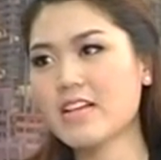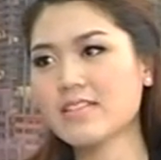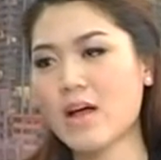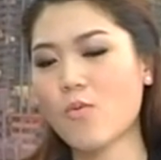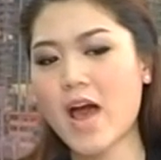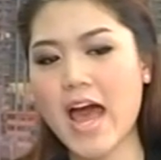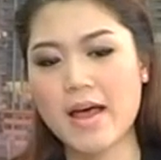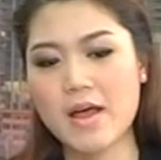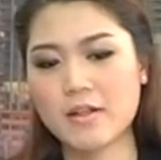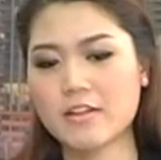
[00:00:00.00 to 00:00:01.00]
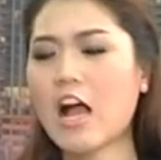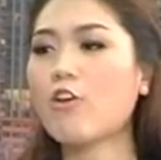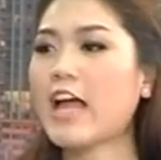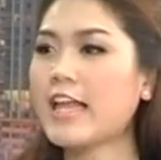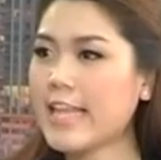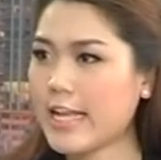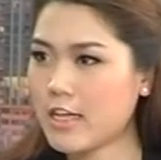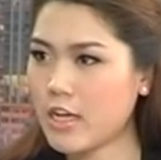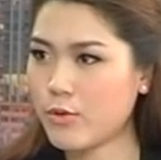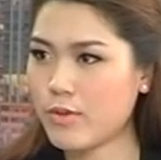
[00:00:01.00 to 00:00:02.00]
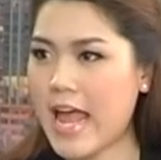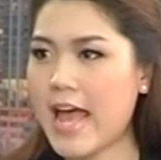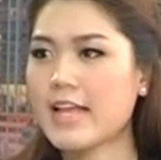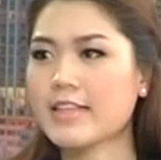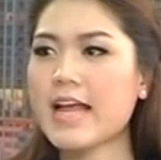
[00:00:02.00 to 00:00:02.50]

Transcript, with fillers: เนื่องจากว่าเขาท่านเหล็กเกินอยู่แล้ว